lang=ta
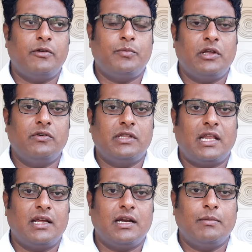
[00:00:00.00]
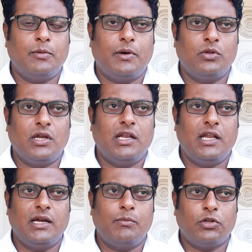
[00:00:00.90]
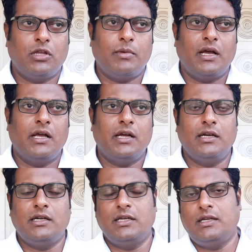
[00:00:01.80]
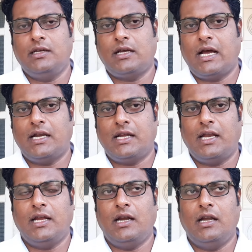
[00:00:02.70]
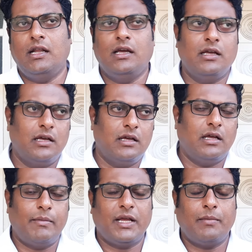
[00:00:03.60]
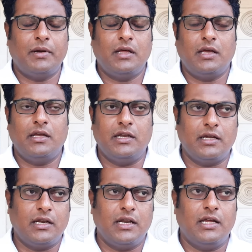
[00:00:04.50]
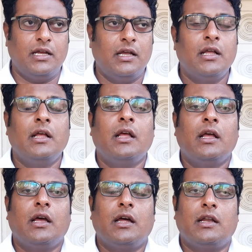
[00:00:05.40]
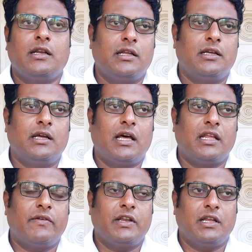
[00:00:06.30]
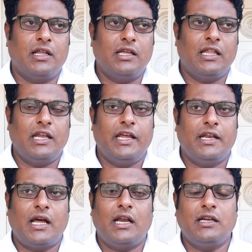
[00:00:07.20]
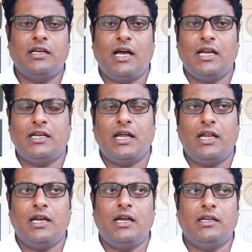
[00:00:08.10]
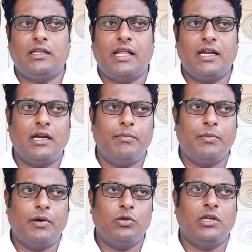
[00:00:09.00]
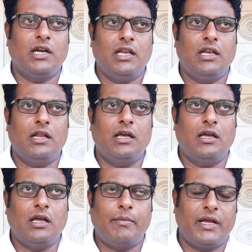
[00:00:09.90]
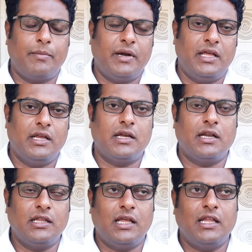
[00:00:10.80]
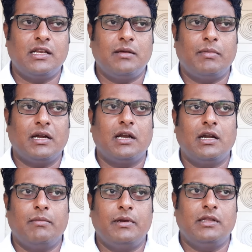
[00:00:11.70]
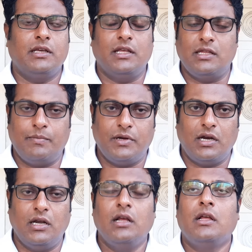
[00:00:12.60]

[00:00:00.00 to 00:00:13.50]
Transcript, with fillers: புலவு தரங்களப்பு பகுதிகளிலே மொத்தமாக எட்டு காற்றாலைகள் அமைக்கப்பட இருக்கின்றன என்று அறிய வருகிறது அதிலே நான்கு காற்றாலைகள் தனங்களப்பு பகுதிகளில் அமைக்கப்பட இருக்கின்றது அதற்கு மக்களிடமிருந்து எதிர்ப்புகள்